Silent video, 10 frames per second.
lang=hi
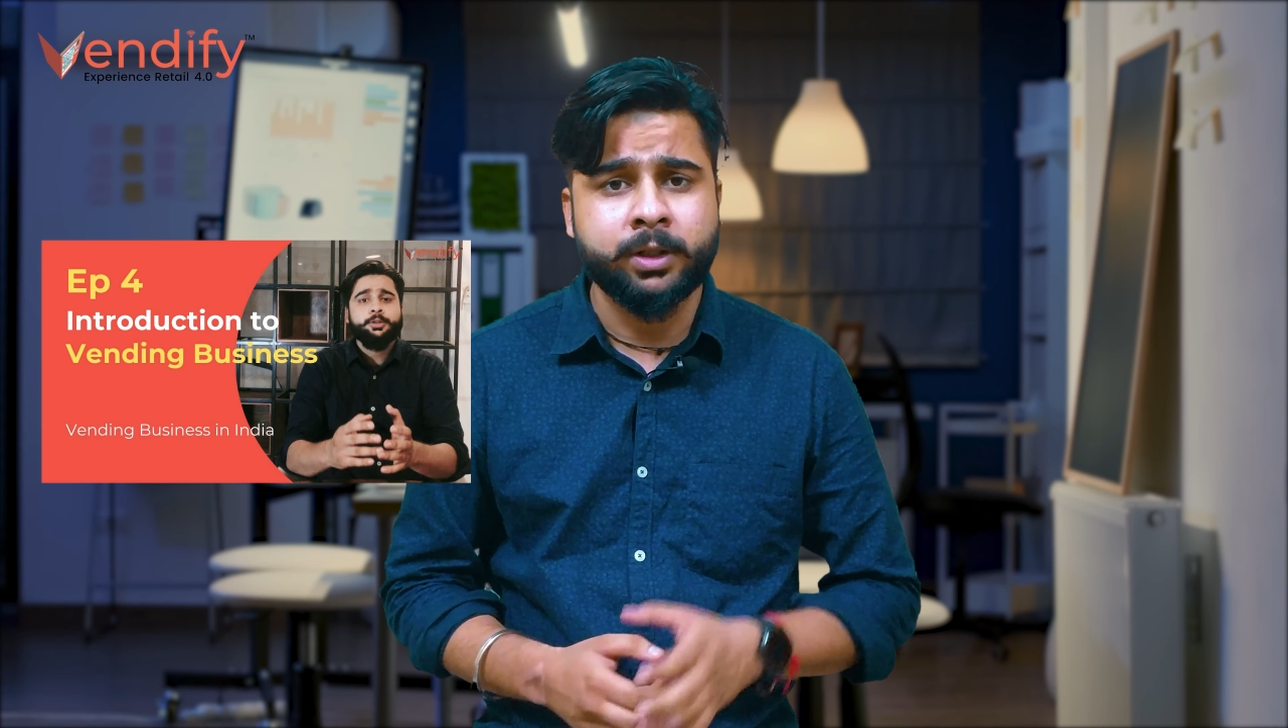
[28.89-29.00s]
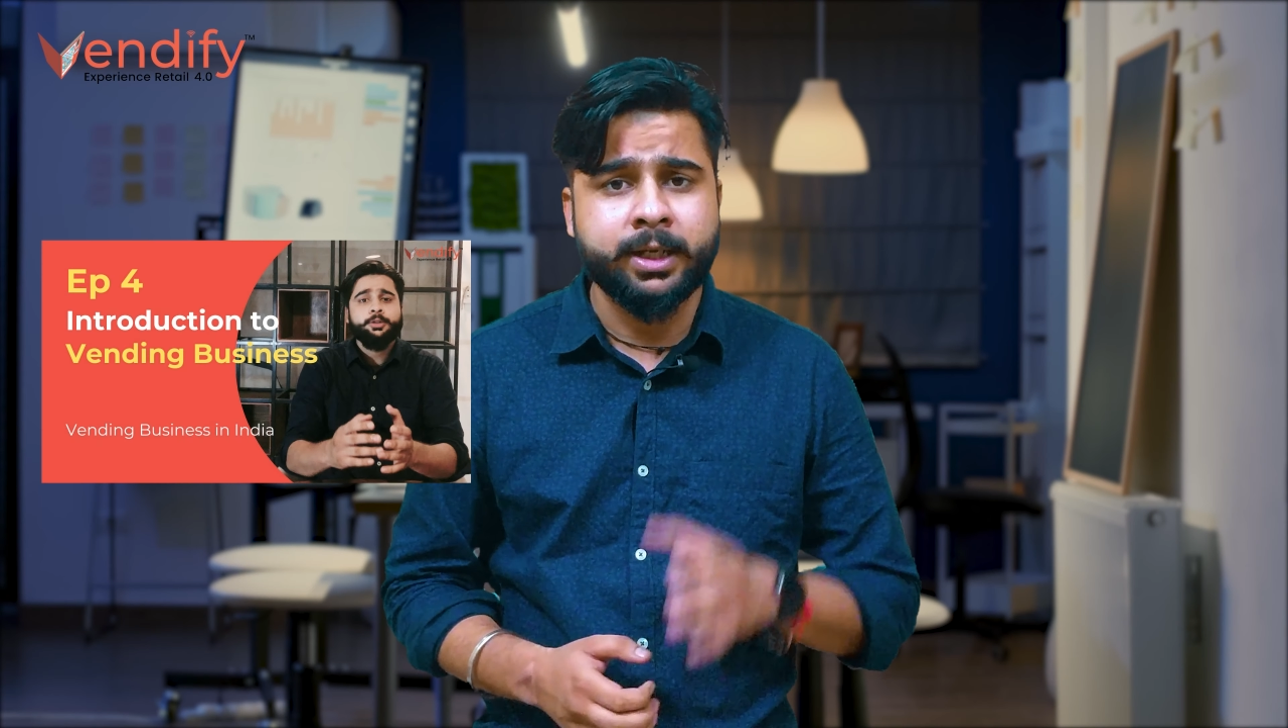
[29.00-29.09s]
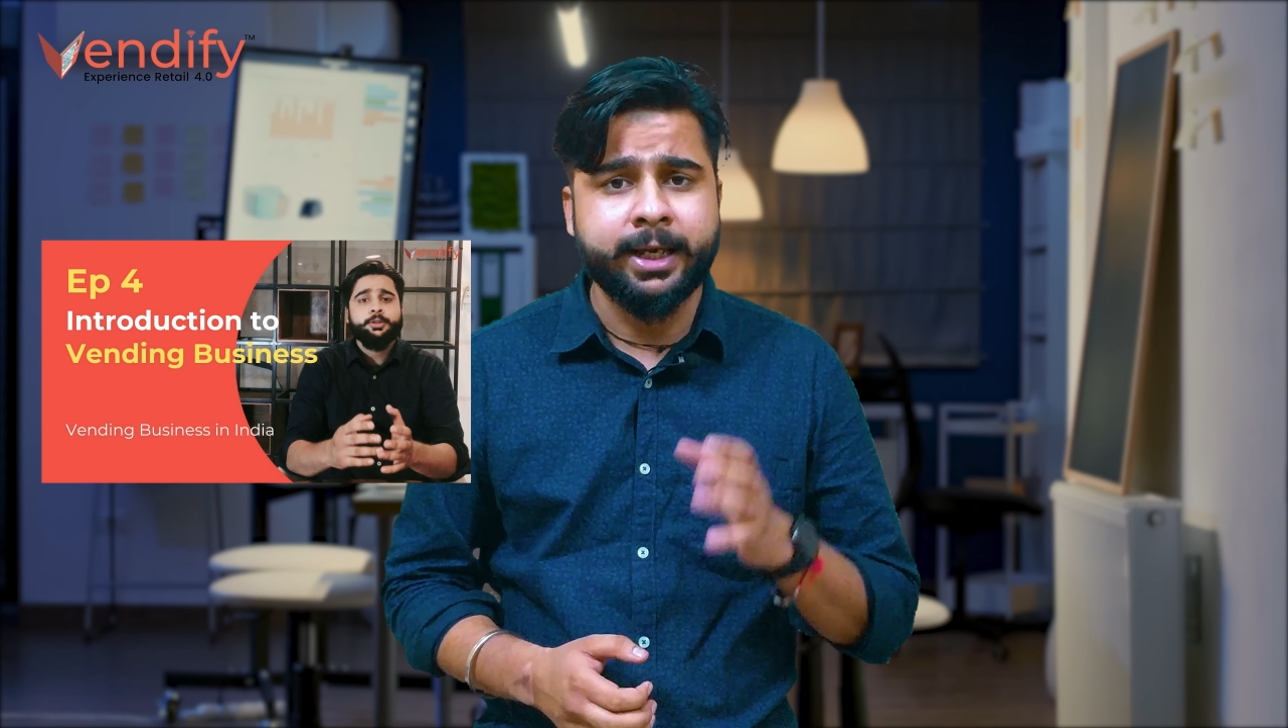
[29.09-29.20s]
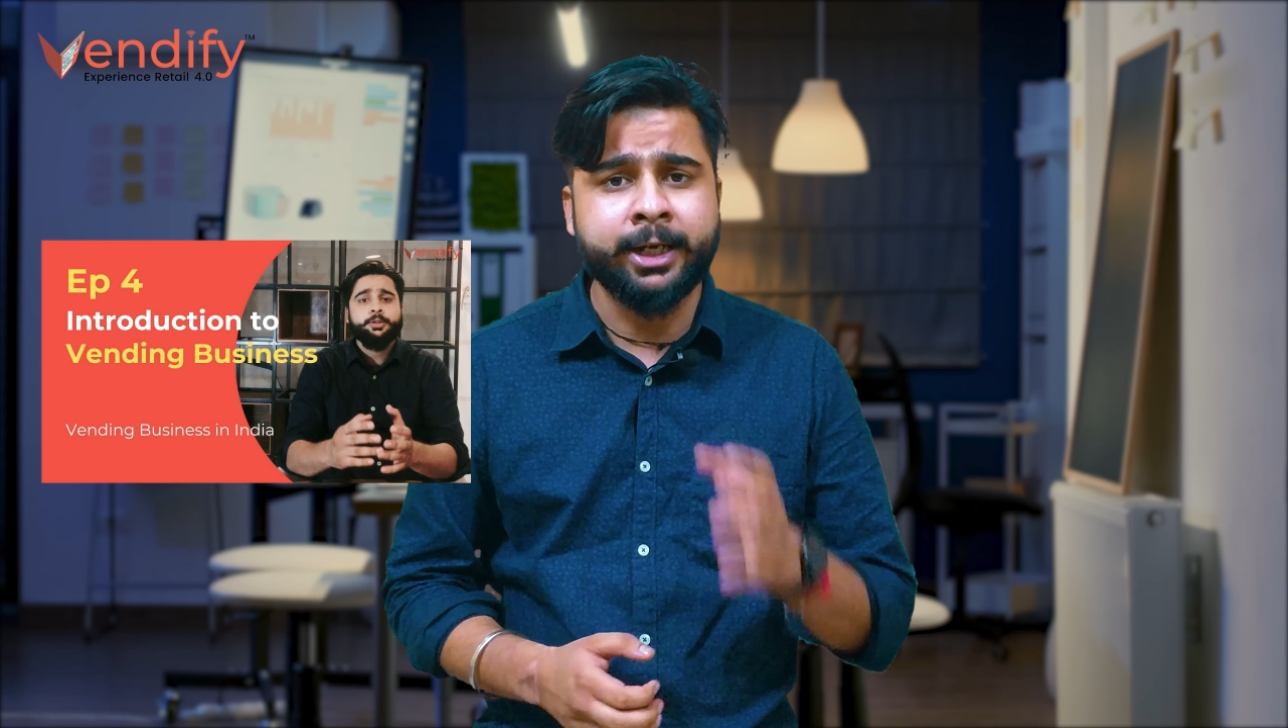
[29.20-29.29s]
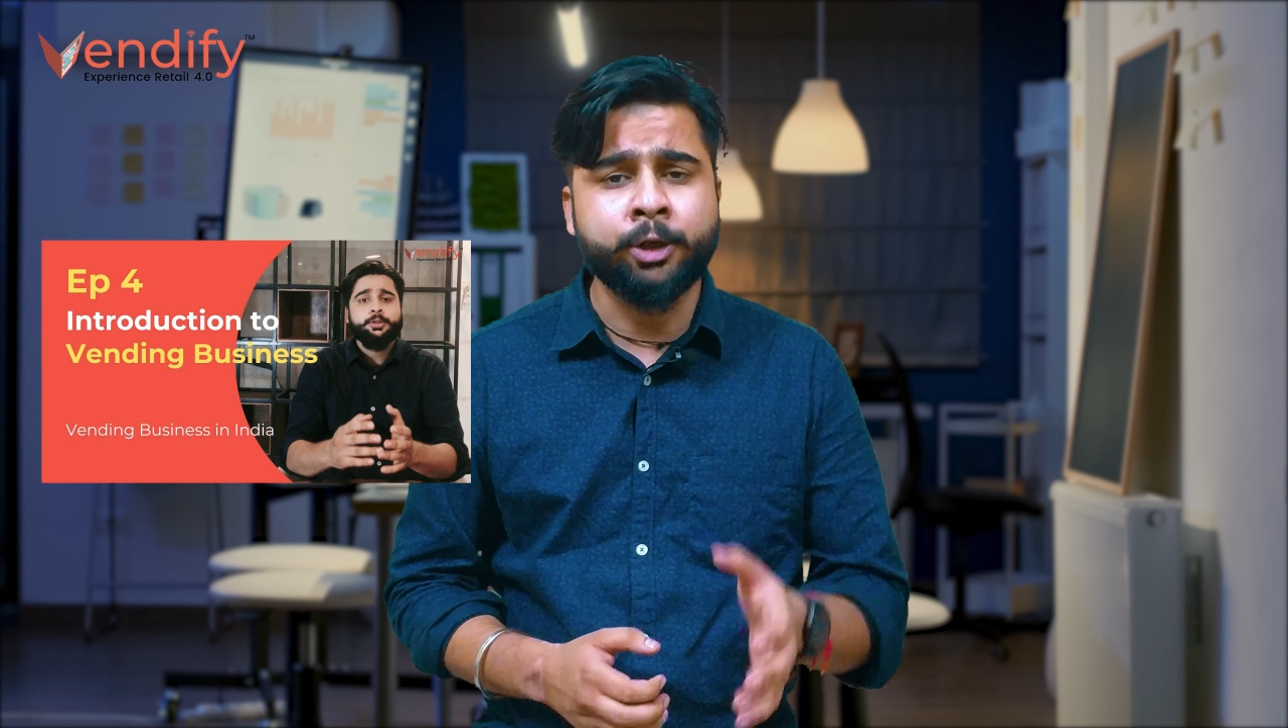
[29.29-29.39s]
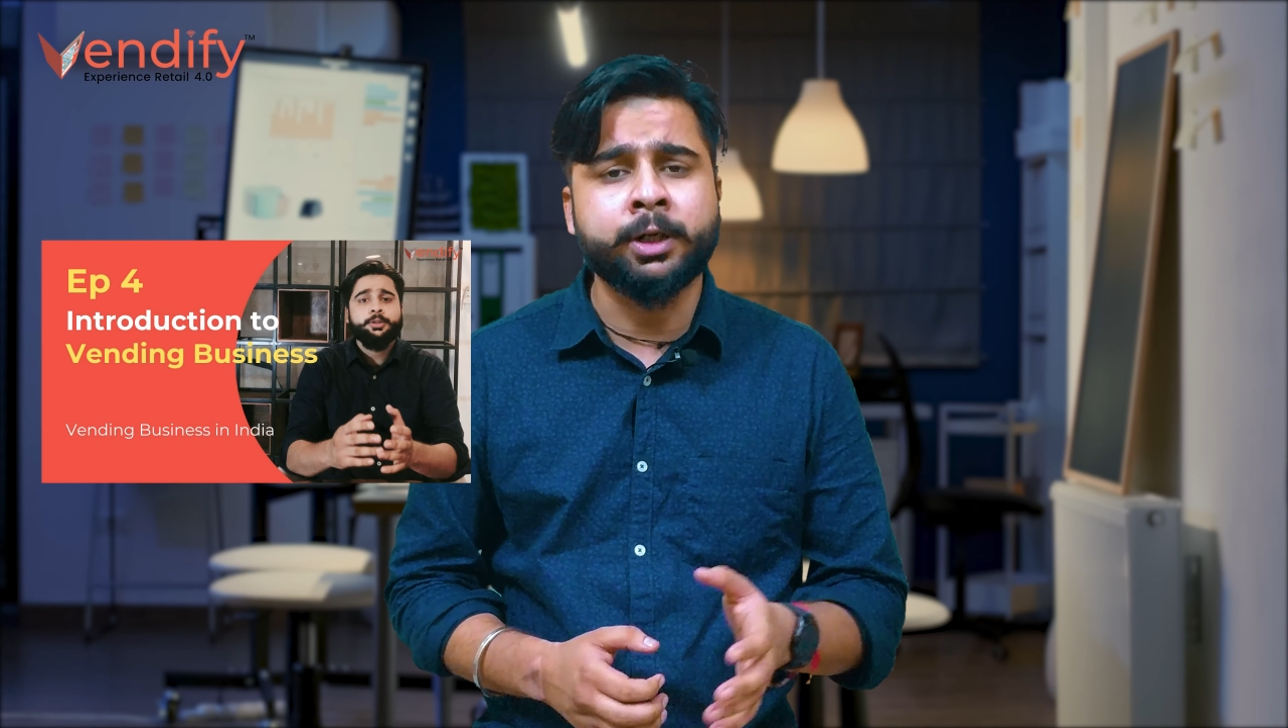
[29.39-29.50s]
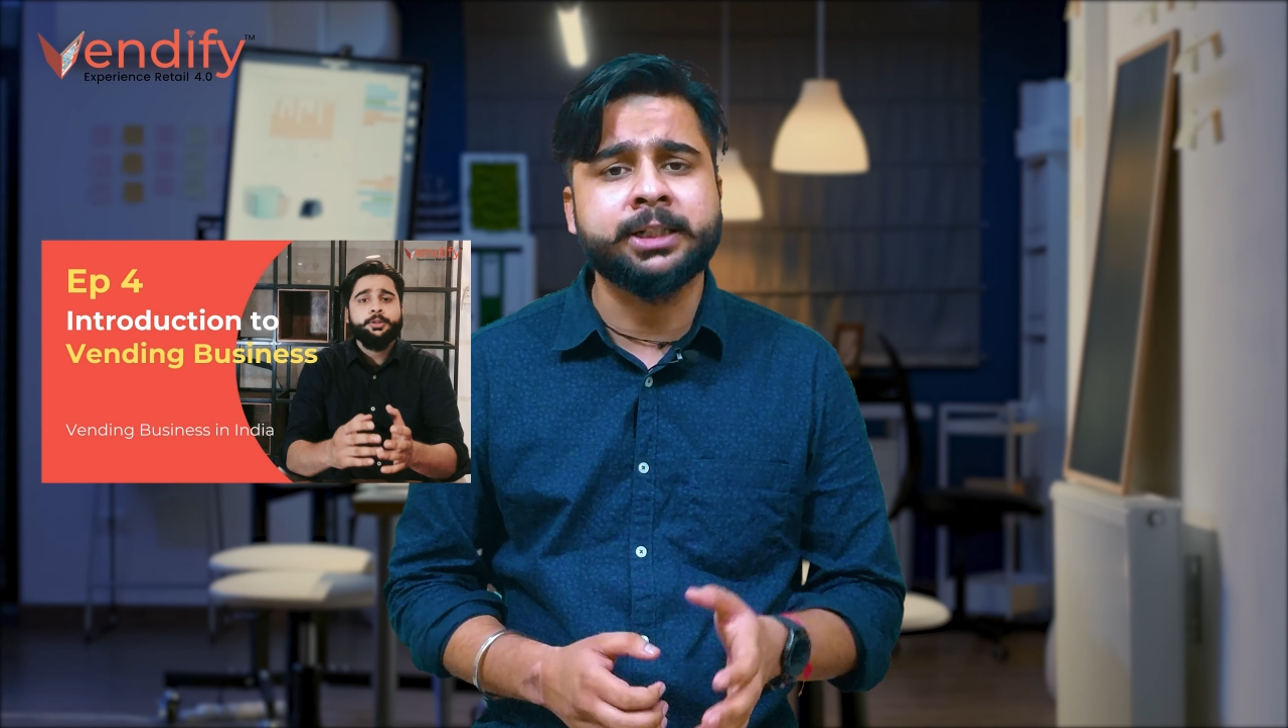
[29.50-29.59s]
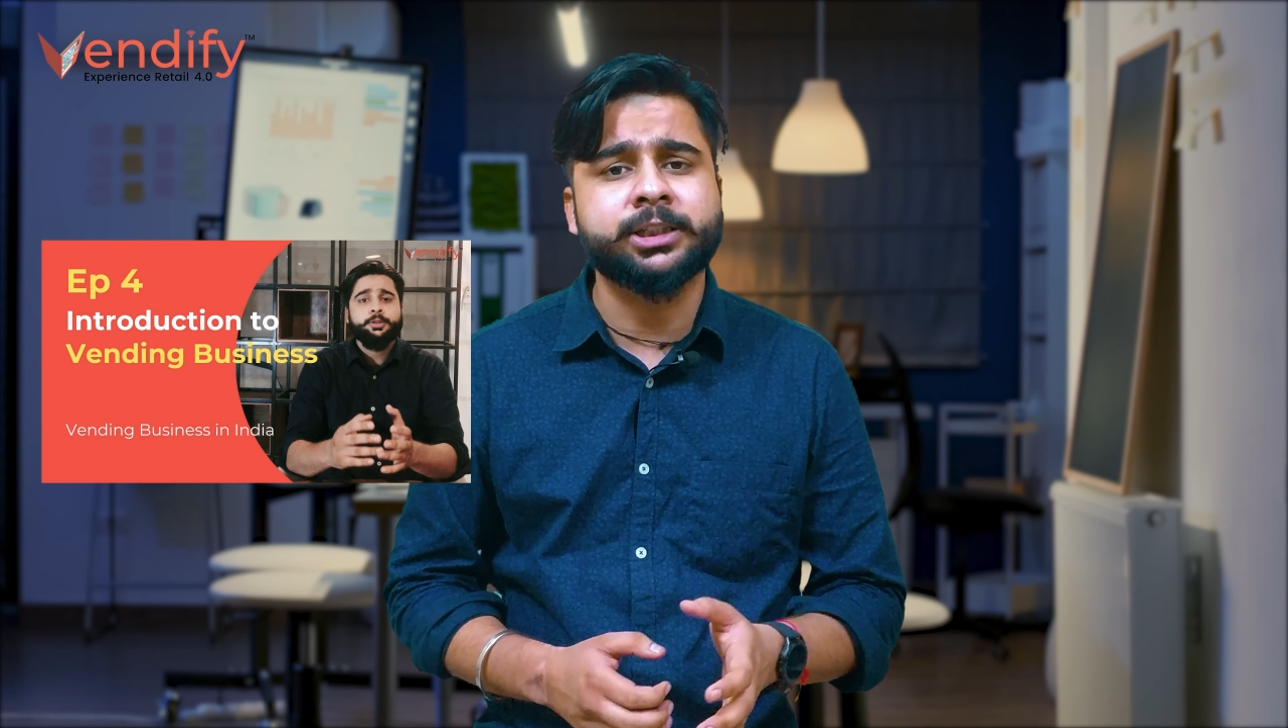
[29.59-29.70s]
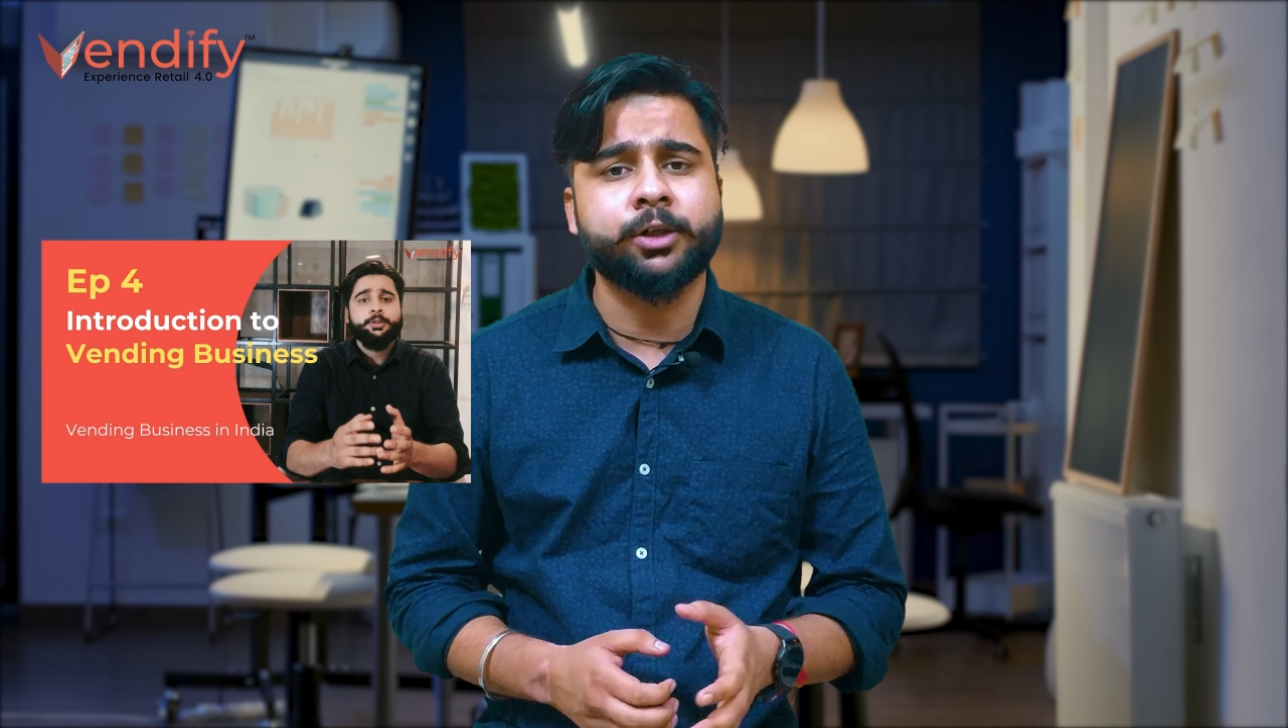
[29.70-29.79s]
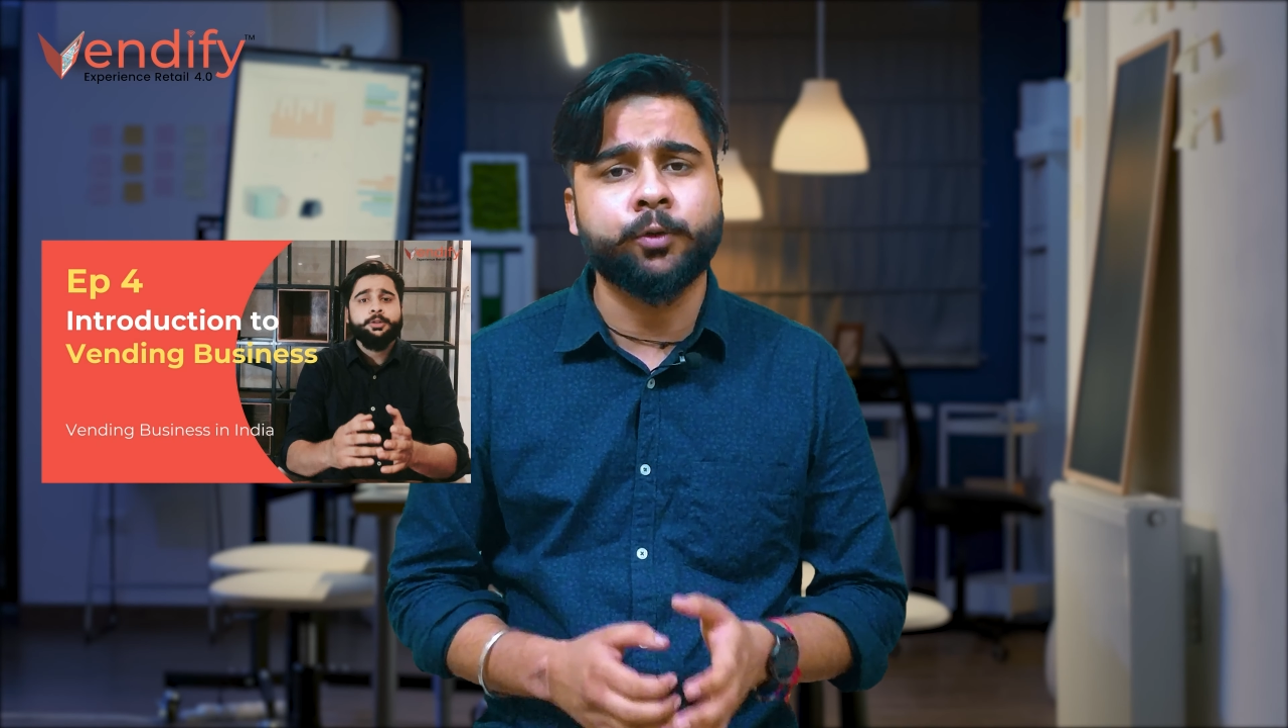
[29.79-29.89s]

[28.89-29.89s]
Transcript: इंट्रोडक्शन टू